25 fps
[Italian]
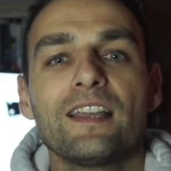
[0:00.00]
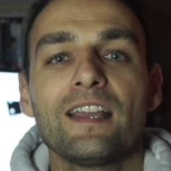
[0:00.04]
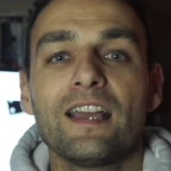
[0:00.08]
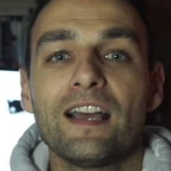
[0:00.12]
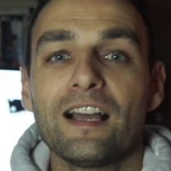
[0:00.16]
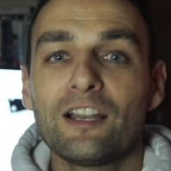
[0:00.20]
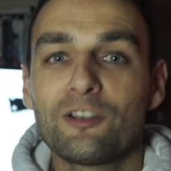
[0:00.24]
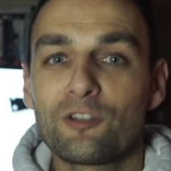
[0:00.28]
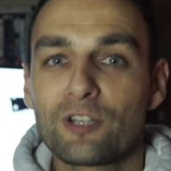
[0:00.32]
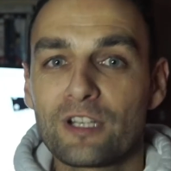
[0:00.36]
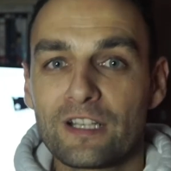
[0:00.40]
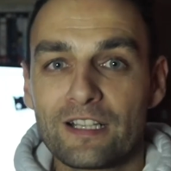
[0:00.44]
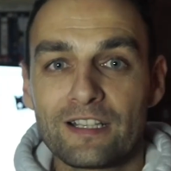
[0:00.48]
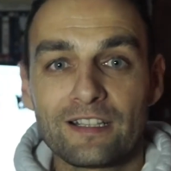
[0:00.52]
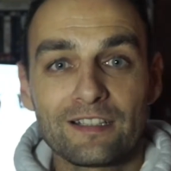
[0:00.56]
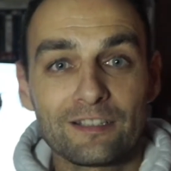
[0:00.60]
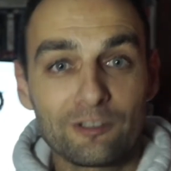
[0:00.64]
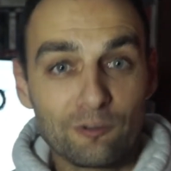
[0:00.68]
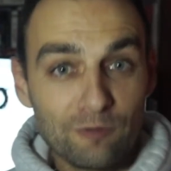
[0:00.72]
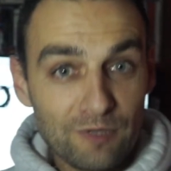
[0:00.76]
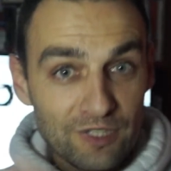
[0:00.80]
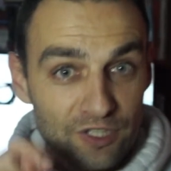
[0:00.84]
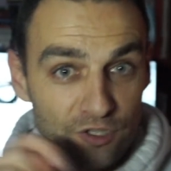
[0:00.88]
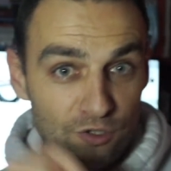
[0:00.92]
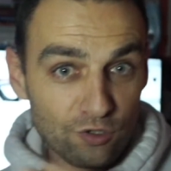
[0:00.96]
Allora,
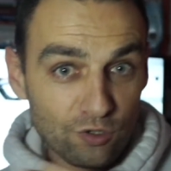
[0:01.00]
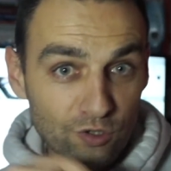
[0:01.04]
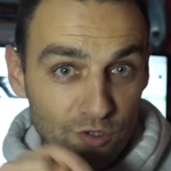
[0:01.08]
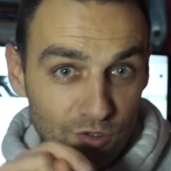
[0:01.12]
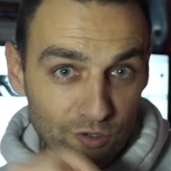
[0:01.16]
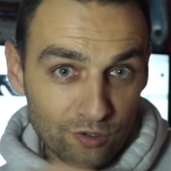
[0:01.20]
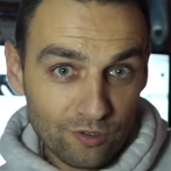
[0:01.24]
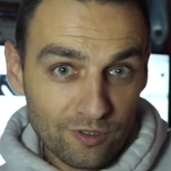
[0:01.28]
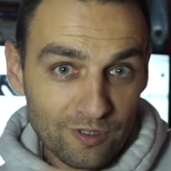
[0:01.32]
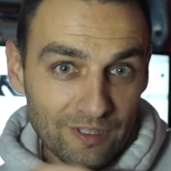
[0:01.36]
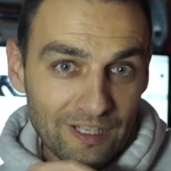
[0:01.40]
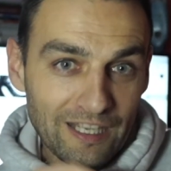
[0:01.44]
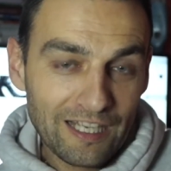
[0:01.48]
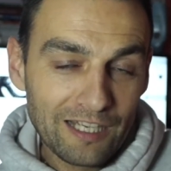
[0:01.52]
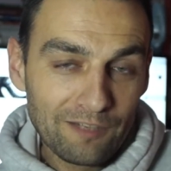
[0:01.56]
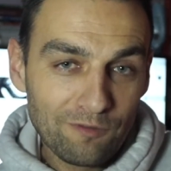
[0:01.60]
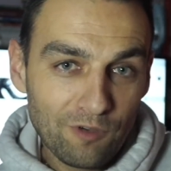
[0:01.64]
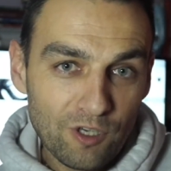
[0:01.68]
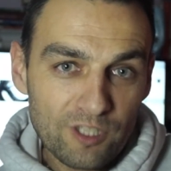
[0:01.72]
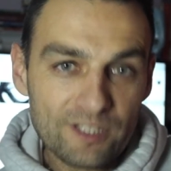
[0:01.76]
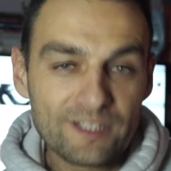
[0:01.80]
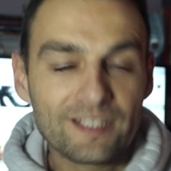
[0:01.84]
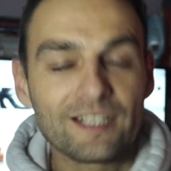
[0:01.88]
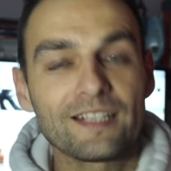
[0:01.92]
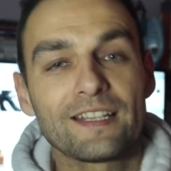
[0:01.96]
qua sotto alla
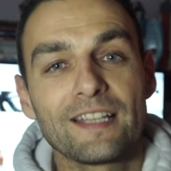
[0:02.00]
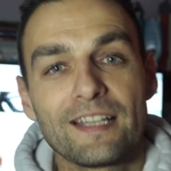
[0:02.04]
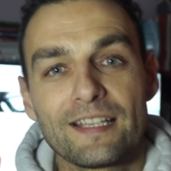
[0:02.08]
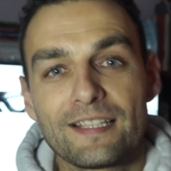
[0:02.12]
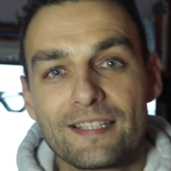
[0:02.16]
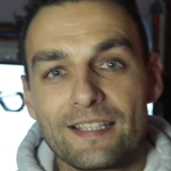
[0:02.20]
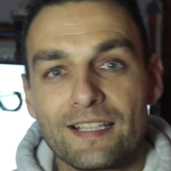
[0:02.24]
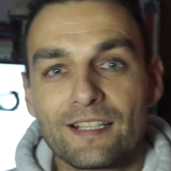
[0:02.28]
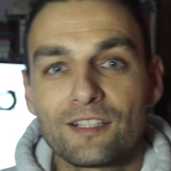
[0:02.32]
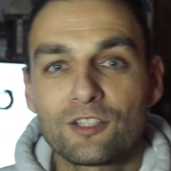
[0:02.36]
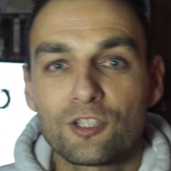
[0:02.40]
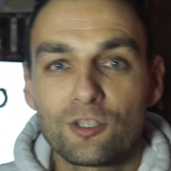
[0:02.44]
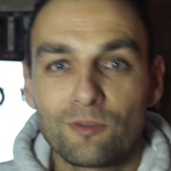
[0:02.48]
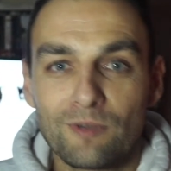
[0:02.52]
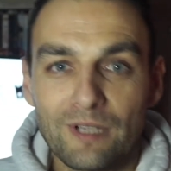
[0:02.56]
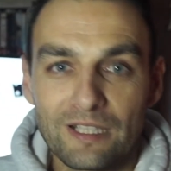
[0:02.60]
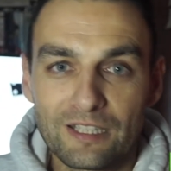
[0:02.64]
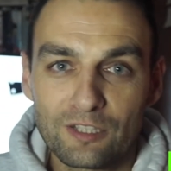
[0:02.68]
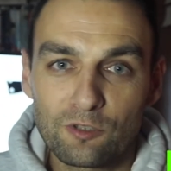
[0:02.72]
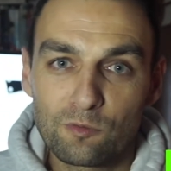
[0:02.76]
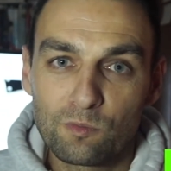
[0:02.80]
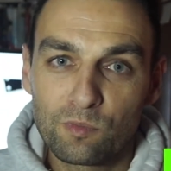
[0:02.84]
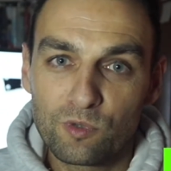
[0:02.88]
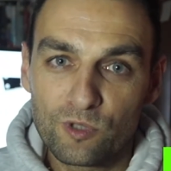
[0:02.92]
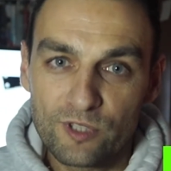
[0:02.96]
vostra destra
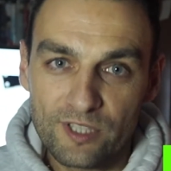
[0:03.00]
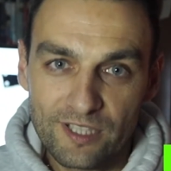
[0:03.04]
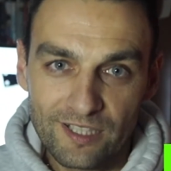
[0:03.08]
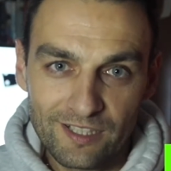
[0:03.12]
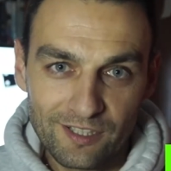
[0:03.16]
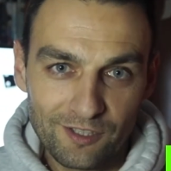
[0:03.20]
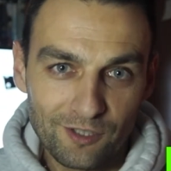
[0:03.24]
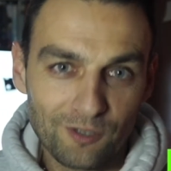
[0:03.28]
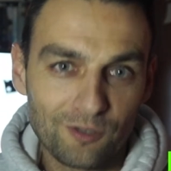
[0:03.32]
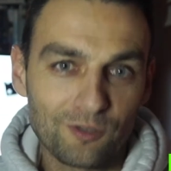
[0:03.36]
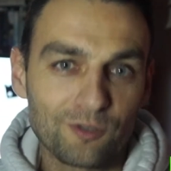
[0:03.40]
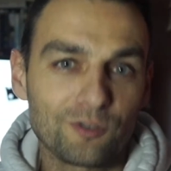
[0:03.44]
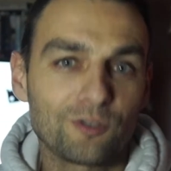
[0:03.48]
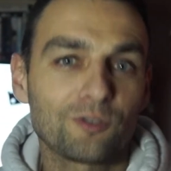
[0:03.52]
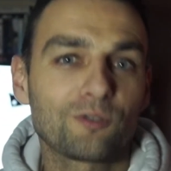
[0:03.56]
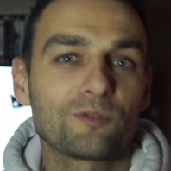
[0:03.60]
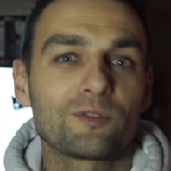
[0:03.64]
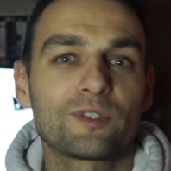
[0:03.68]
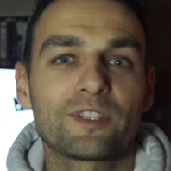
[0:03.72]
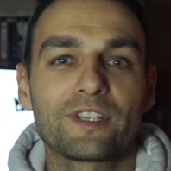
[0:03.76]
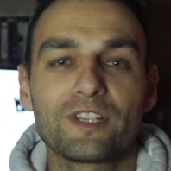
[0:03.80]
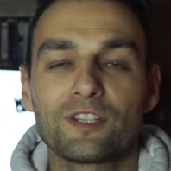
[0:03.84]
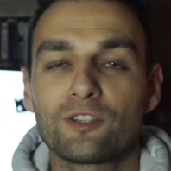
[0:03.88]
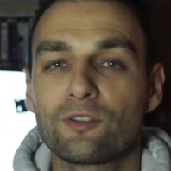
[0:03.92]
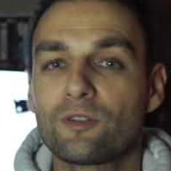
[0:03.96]
trovate un pulsante rosso con
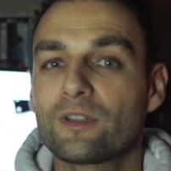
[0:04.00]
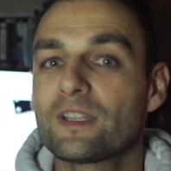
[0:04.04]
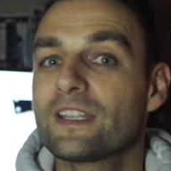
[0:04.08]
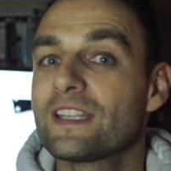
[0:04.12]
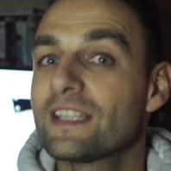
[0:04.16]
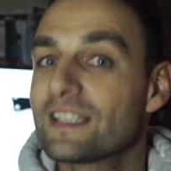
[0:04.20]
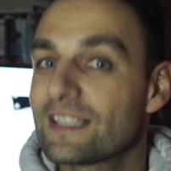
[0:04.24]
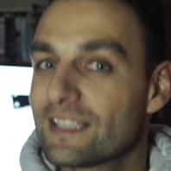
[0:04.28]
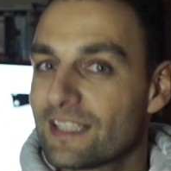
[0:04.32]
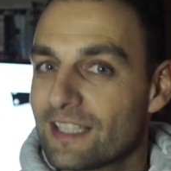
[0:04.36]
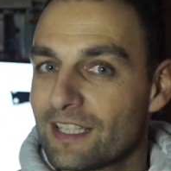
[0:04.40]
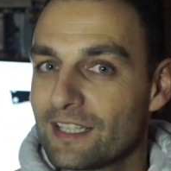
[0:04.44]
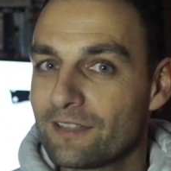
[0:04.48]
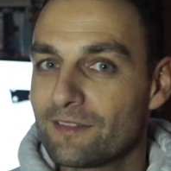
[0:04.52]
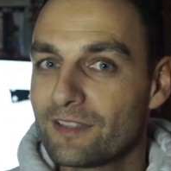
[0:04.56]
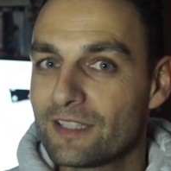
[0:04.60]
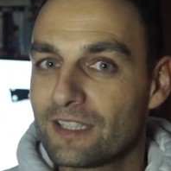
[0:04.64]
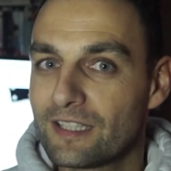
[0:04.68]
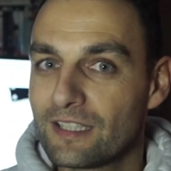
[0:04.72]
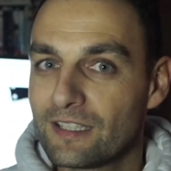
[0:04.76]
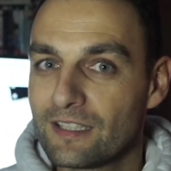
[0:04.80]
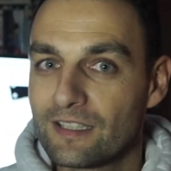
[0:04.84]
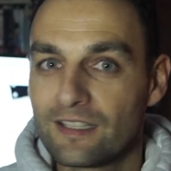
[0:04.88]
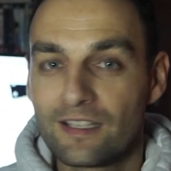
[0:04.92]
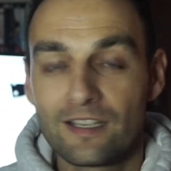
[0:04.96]
scritto
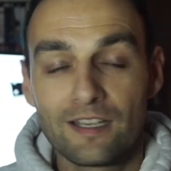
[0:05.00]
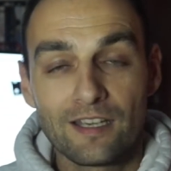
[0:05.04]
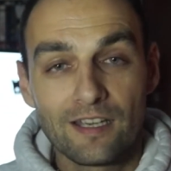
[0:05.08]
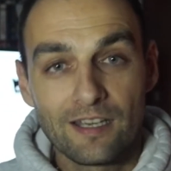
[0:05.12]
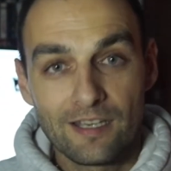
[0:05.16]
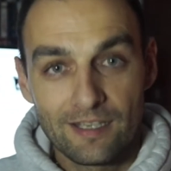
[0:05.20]
iscriviti.